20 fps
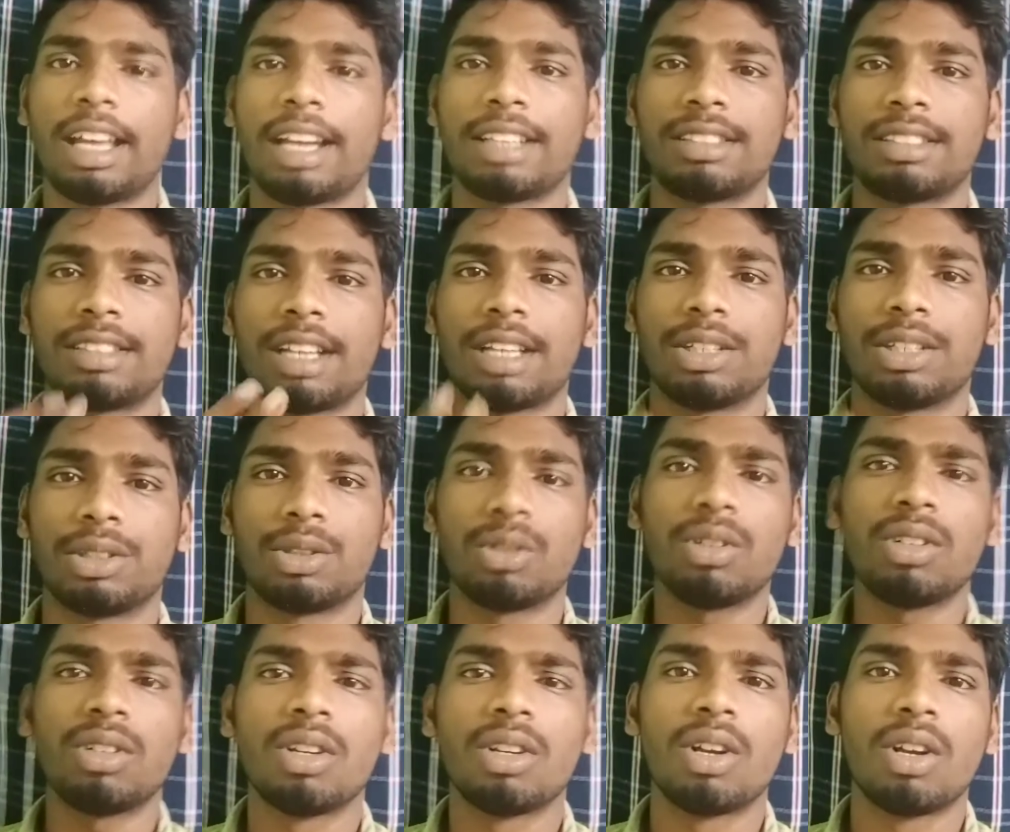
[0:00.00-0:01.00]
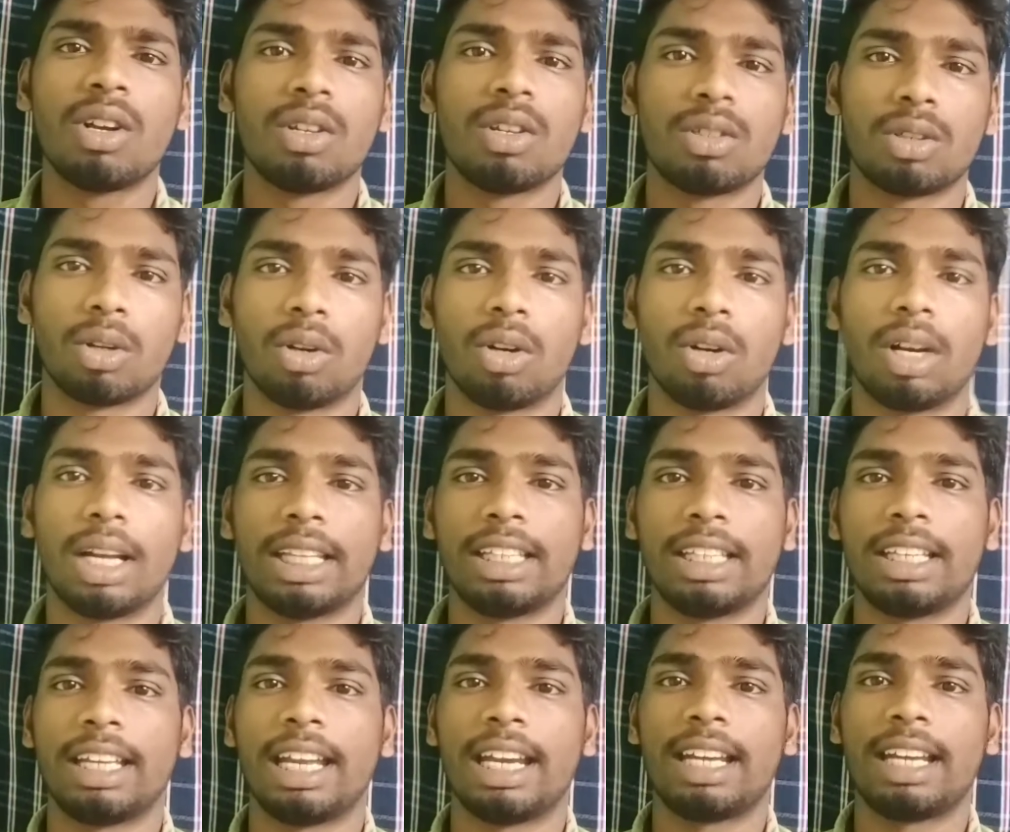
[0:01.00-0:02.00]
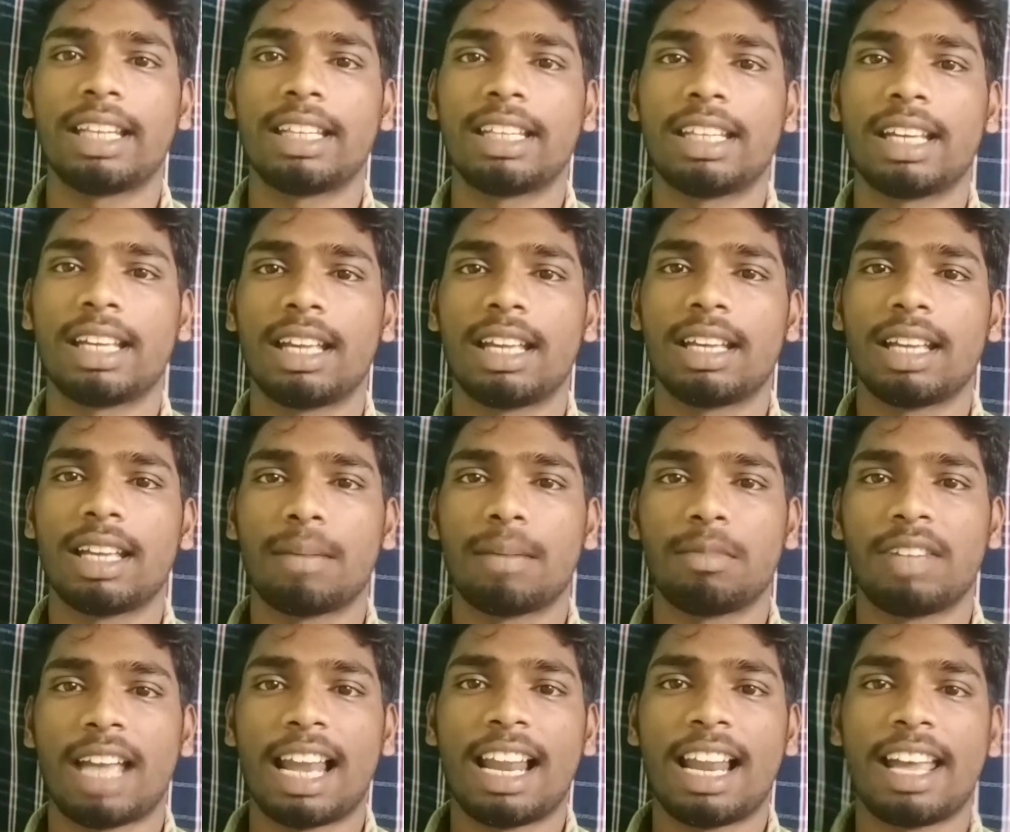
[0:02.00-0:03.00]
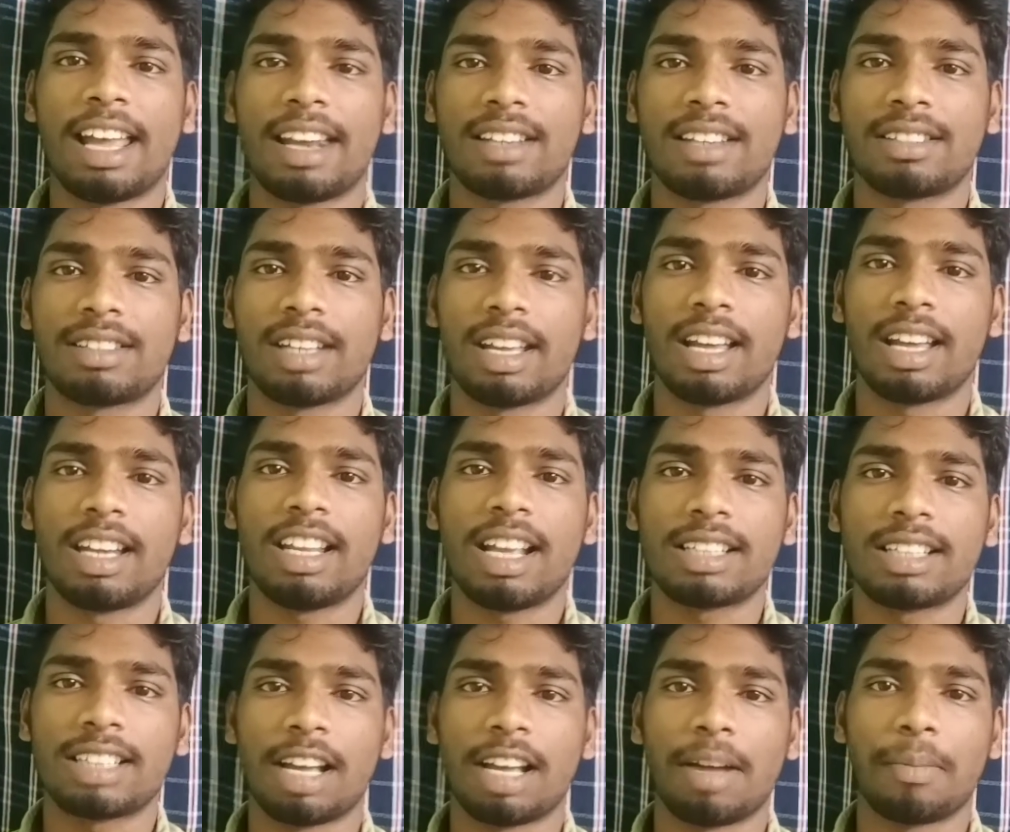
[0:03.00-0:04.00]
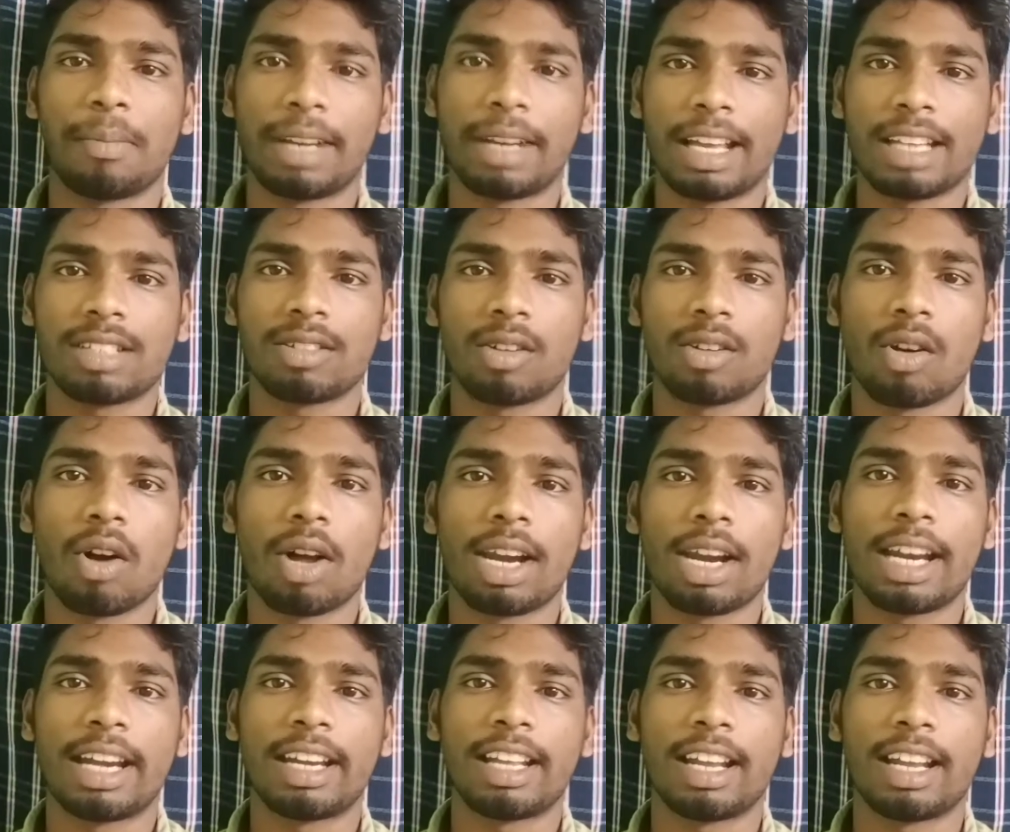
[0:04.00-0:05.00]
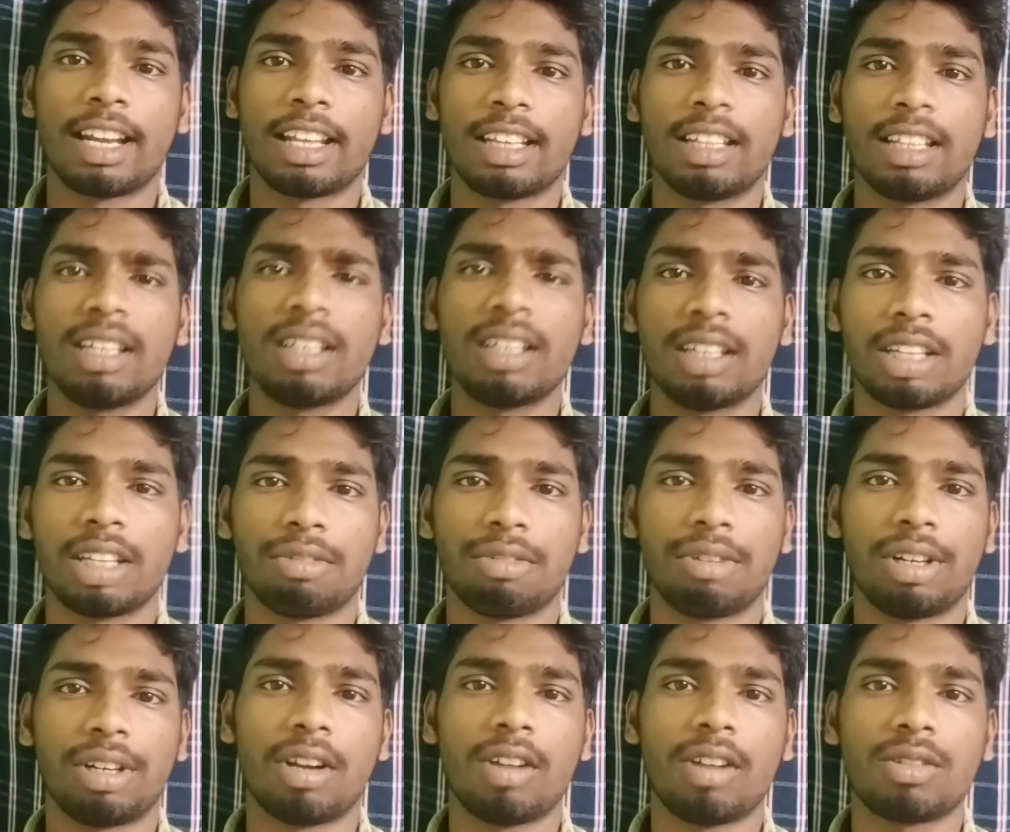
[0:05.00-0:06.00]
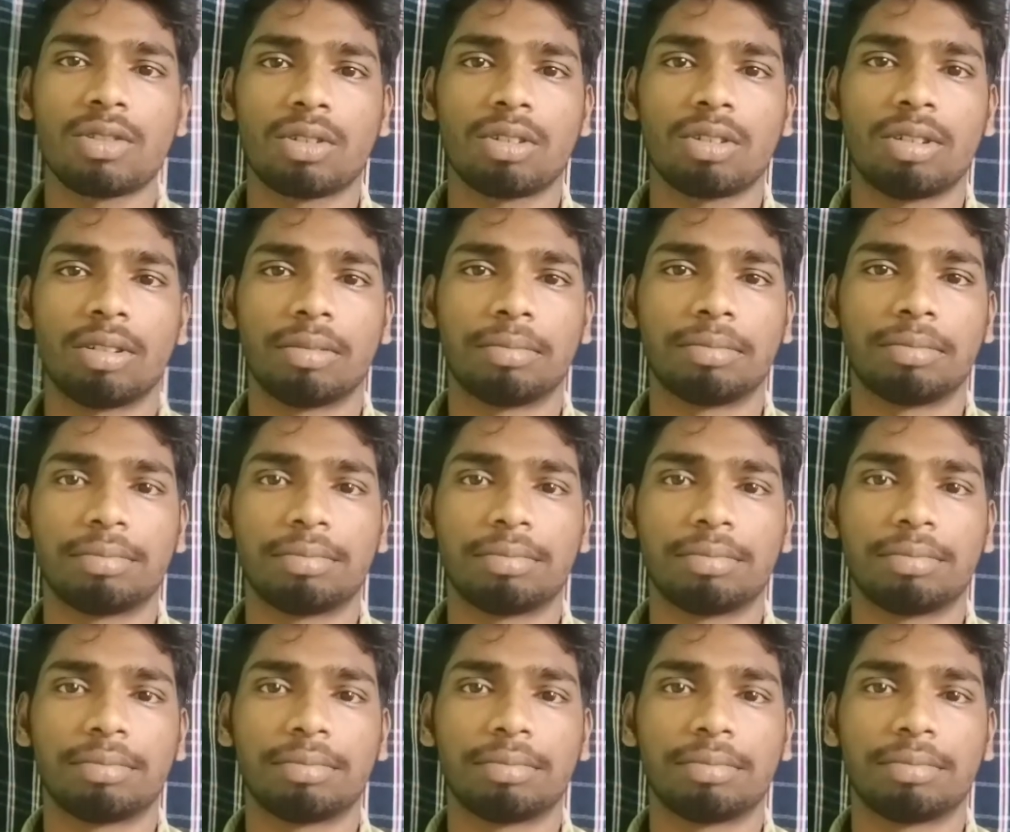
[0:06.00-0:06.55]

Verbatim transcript: ఎర్న్ చేయొచ్చు సో అది ఏంటిది ఎలా ఎర్న్ చేయాలి అసలు అప్లికేషన్ గోల్ ఏంటి అనేది ఈ వీడియోలో చూద్దాం